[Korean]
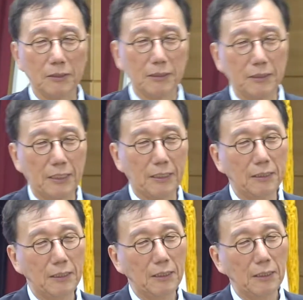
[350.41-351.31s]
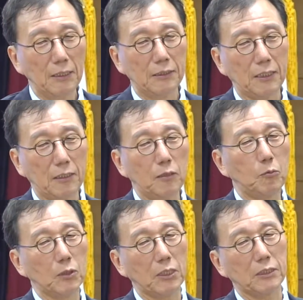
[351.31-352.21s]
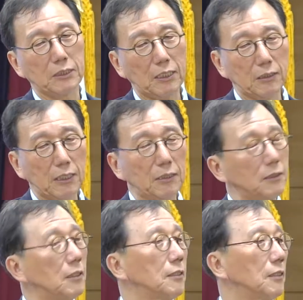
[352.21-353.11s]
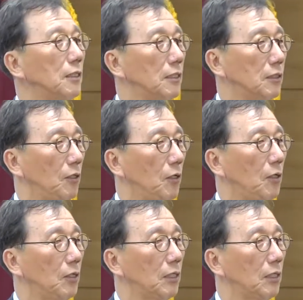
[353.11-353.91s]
근데 제가 읽어보니까 상당히 설득력이 있어요.